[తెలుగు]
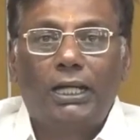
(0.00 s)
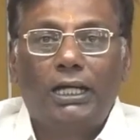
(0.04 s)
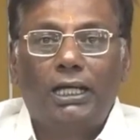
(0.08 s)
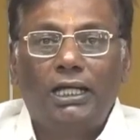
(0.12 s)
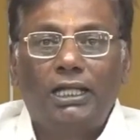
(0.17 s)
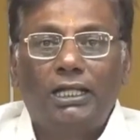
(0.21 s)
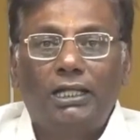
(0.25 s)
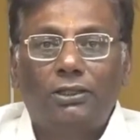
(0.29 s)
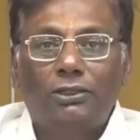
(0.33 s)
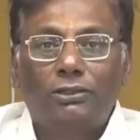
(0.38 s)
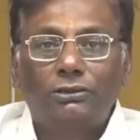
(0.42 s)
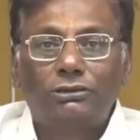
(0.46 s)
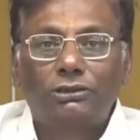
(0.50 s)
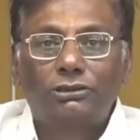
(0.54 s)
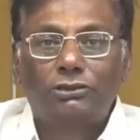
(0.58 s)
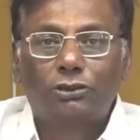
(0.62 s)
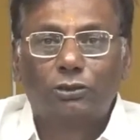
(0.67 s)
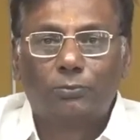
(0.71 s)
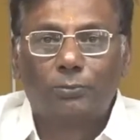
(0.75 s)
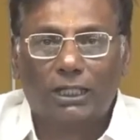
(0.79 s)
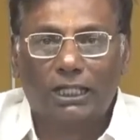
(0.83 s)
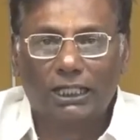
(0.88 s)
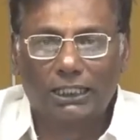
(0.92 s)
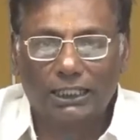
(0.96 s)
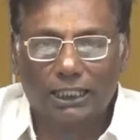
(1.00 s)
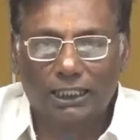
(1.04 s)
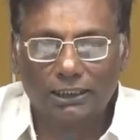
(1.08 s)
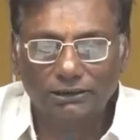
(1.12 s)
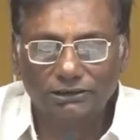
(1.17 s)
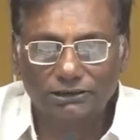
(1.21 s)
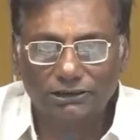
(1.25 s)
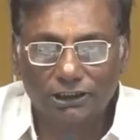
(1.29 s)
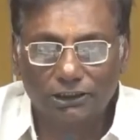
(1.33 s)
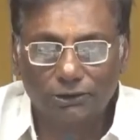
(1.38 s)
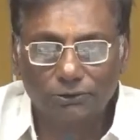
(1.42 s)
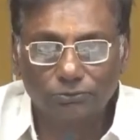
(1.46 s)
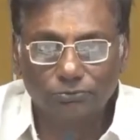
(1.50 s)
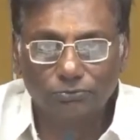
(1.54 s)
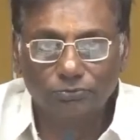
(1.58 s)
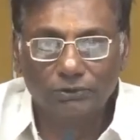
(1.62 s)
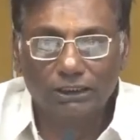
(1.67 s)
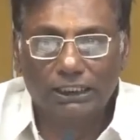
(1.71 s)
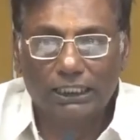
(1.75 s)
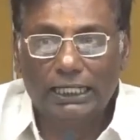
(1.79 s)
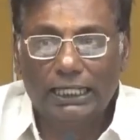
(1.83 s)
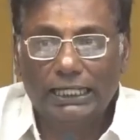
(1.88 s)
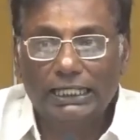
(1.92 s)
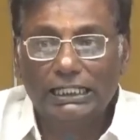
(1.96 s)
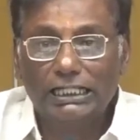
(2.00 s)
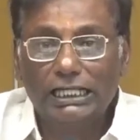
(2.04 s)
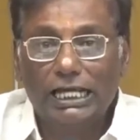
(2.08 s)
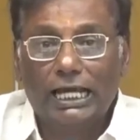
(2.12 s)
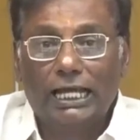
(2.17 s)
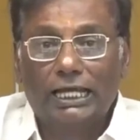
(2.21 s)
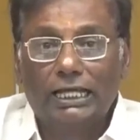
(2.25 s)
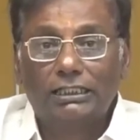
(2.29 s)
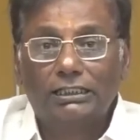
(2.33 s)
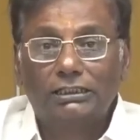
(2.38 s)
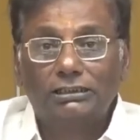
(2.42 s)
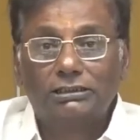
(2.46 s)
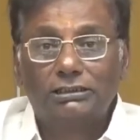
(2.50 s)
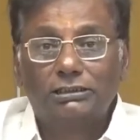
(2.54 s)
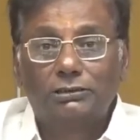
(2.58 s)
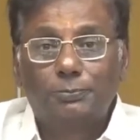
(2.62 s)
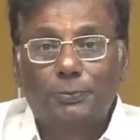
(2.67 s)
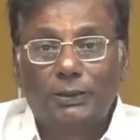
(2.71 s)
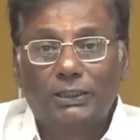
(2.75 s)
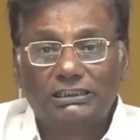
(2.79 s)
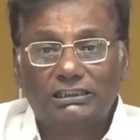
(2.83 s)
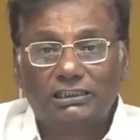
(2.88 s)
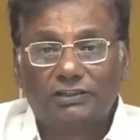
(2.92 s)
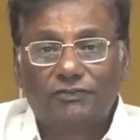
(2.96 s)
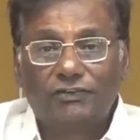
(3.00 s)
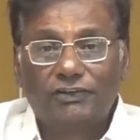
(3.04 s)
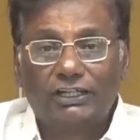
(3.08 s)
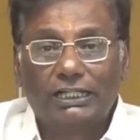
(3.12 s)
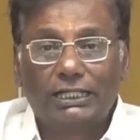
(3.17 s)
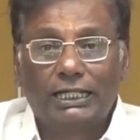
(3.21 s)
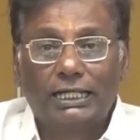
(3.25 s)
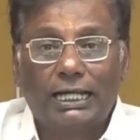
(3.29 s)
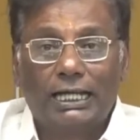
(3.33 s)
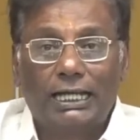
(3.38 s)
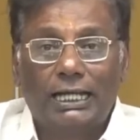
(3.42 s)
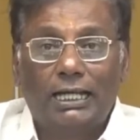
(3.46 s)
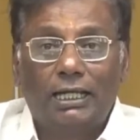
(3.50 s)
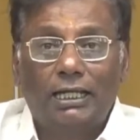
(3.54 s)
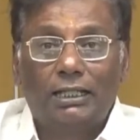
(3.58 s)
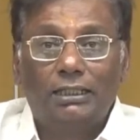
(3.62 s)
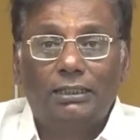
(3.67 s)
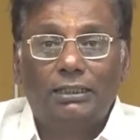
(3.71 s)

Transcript: పెళ్లి రోజు శుభాకాంక్షలు స్పెసిఫిక్గా